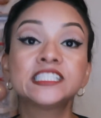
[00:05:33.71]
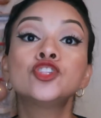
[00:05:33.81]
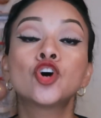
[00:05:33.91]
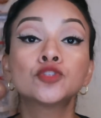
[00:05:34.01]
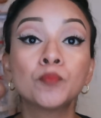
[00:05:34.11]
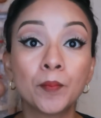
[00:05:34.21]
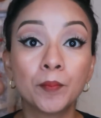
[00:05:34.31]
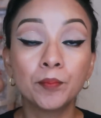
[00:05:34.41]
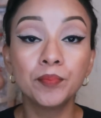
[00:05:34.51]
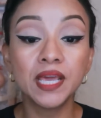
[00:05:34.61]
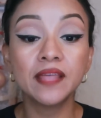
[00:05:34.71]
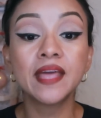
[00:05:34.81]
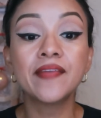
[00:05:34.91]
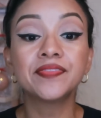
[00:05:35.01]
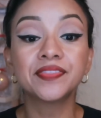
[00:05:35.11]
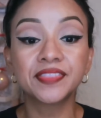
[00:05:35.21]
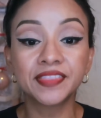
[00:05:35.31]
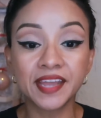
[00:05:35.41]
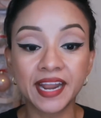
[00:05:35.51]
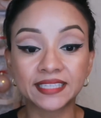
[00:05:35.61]
sino vienen
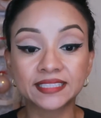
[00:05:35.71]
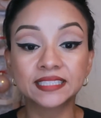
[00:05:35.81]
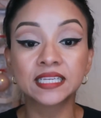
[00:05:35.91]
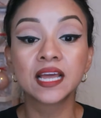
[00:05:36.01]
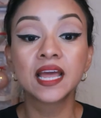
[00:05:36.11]
tres.